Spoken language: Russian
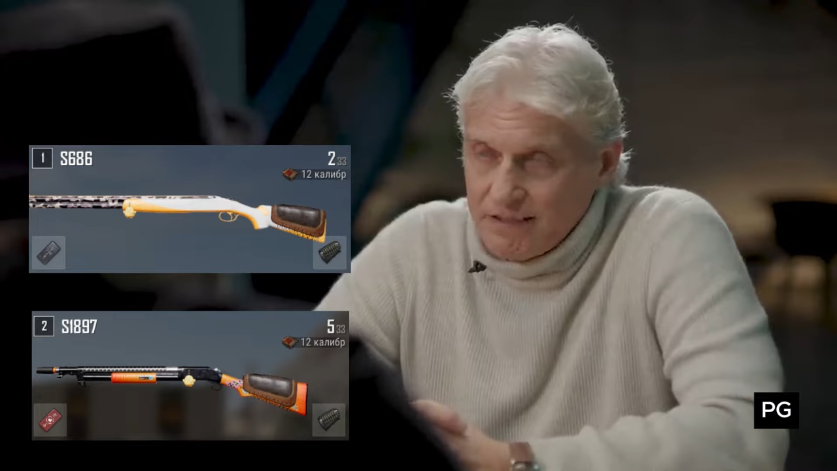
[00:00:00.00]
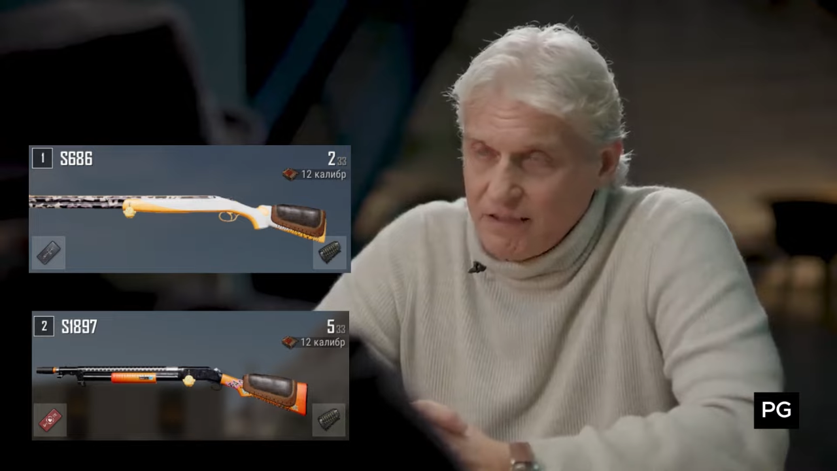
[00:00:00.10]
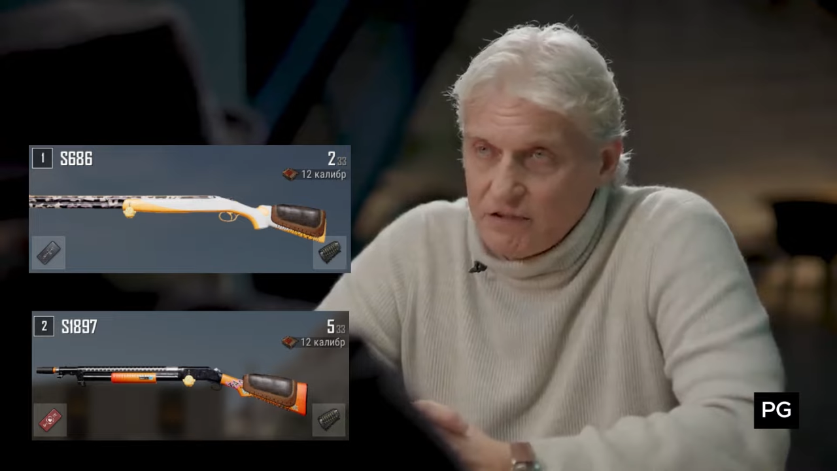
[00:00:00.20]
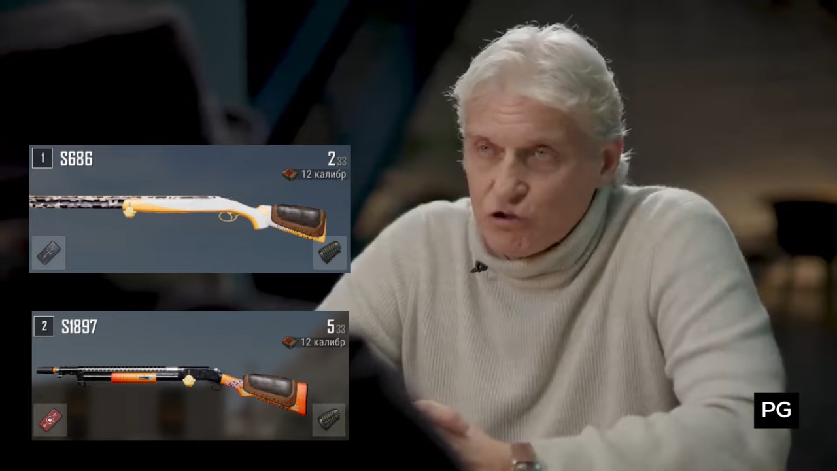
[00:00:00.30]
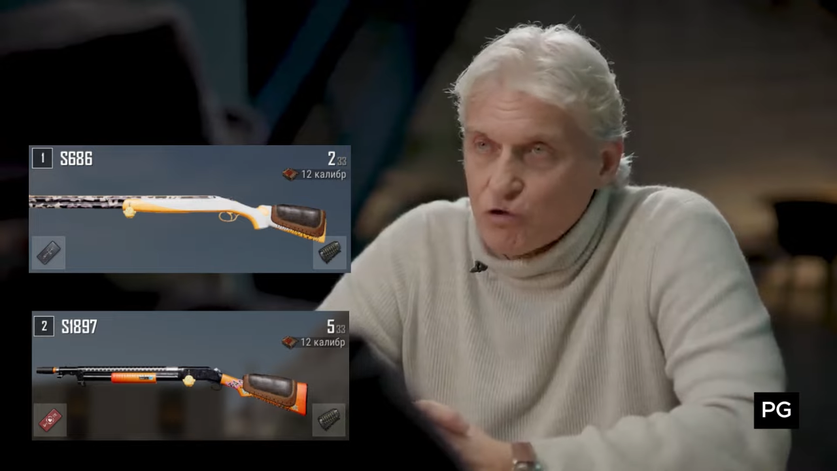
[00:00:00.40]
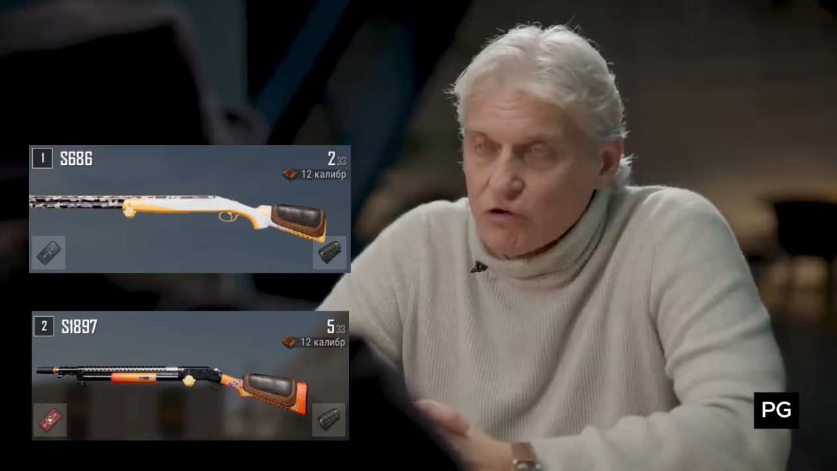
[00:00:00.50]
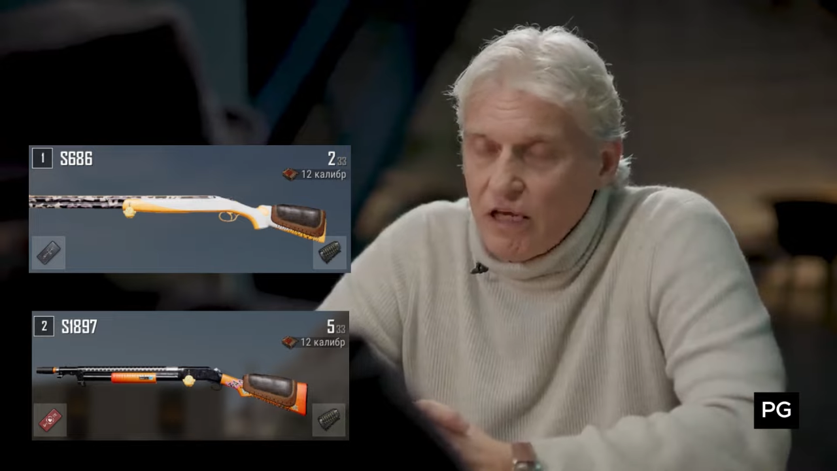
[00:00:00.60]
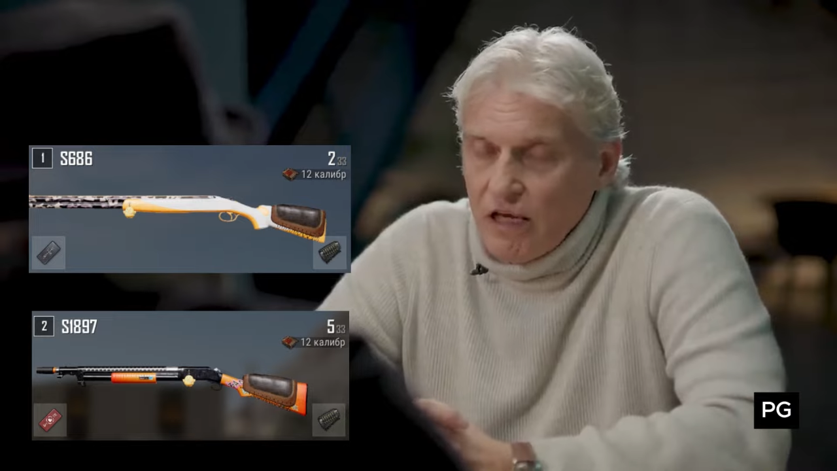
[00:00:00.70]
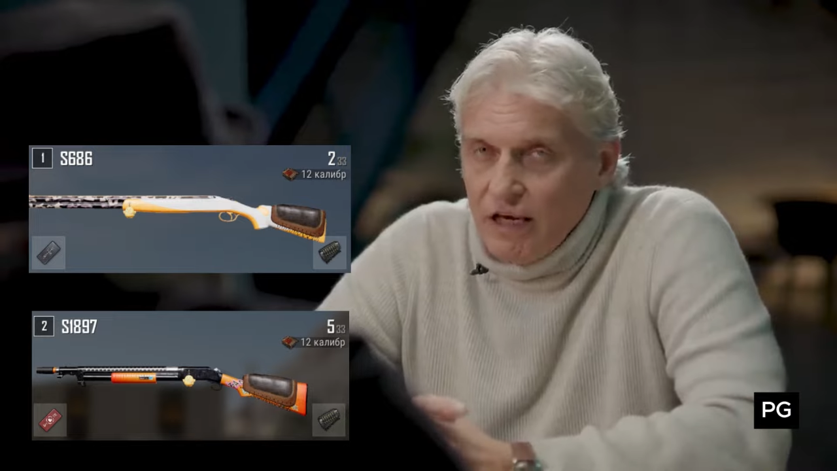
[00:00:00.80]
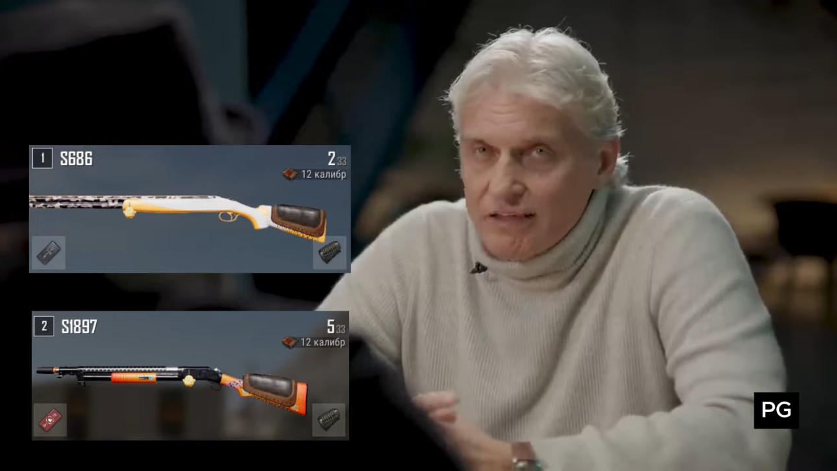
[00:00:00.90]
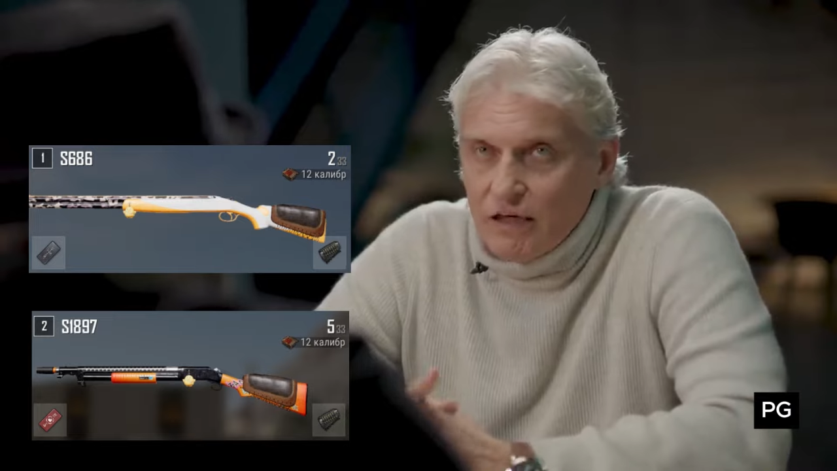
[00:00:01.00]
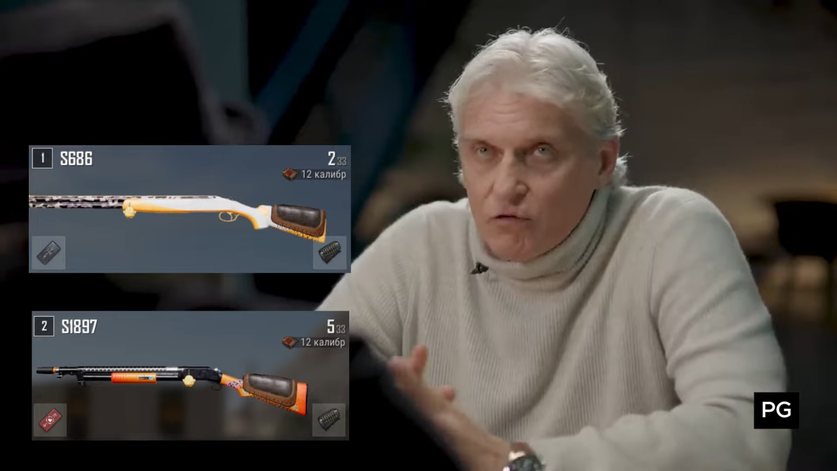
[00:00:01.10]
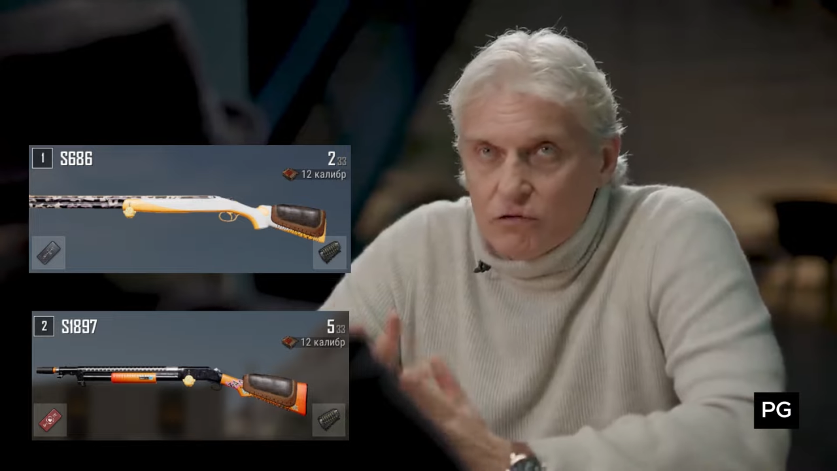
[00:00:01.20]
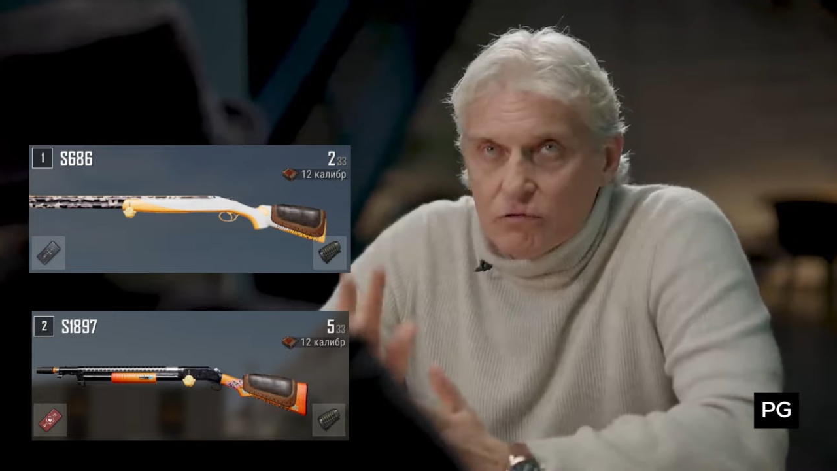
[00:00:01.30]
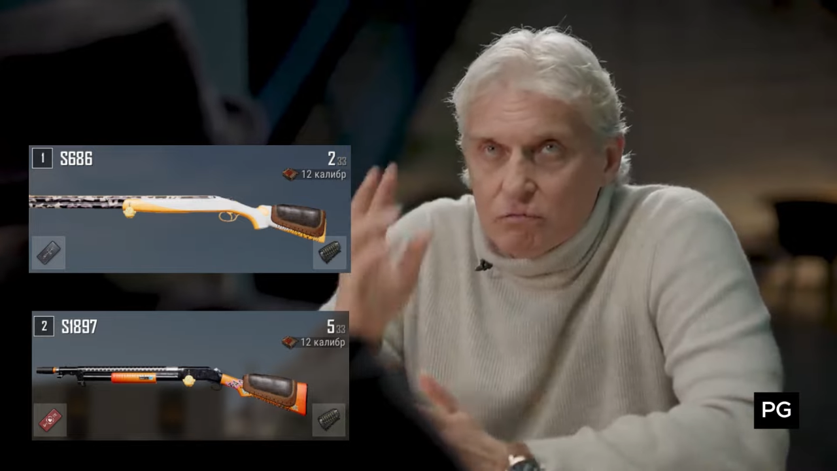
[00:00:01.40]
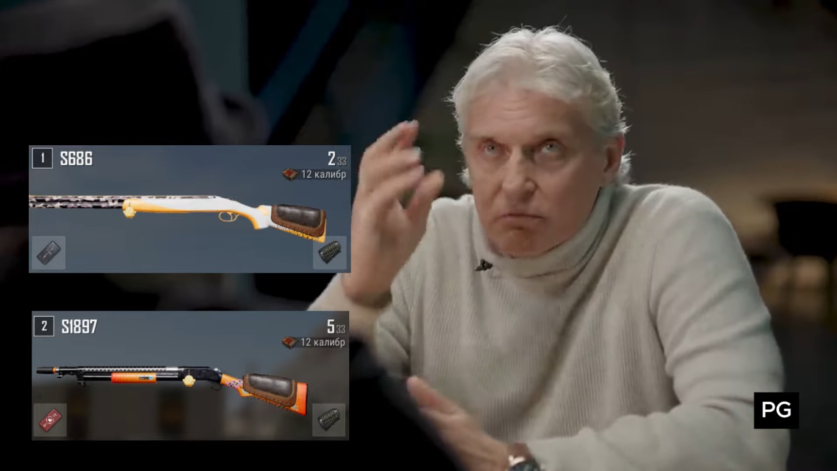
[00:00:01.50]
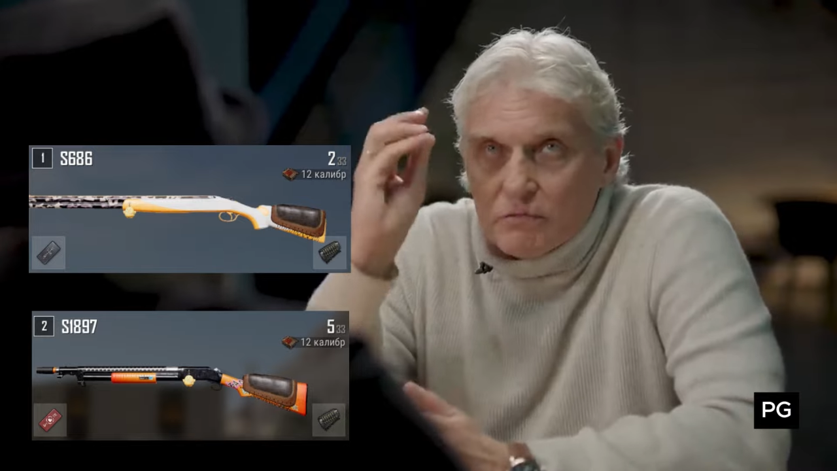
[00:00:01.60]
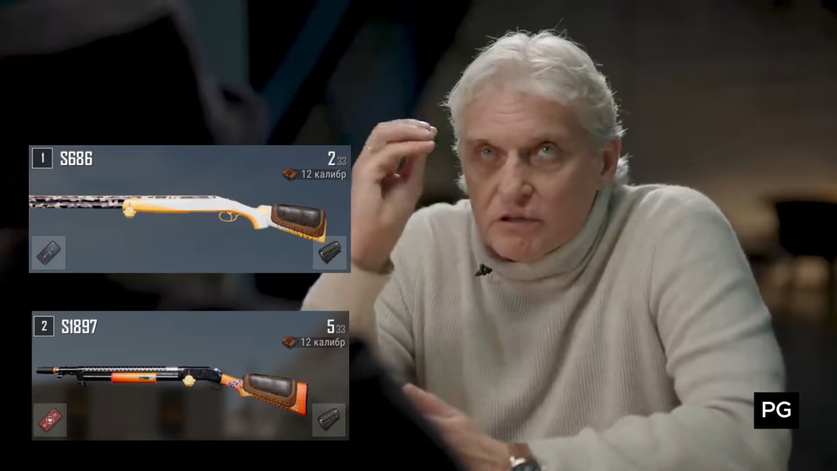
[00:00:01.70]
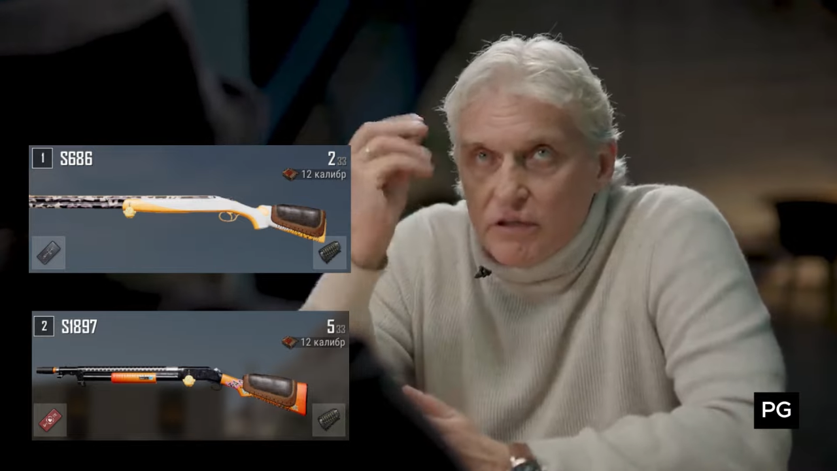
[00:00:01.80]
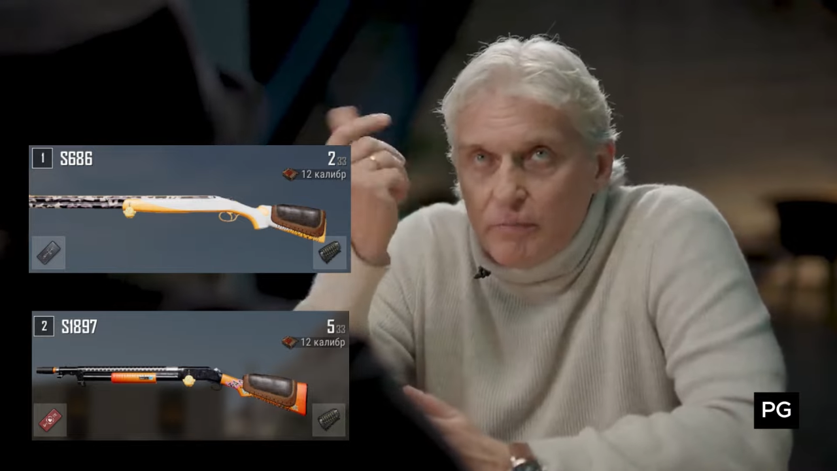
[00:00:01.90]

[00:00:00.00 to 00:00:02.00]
Это, это что-то, это какое-то, это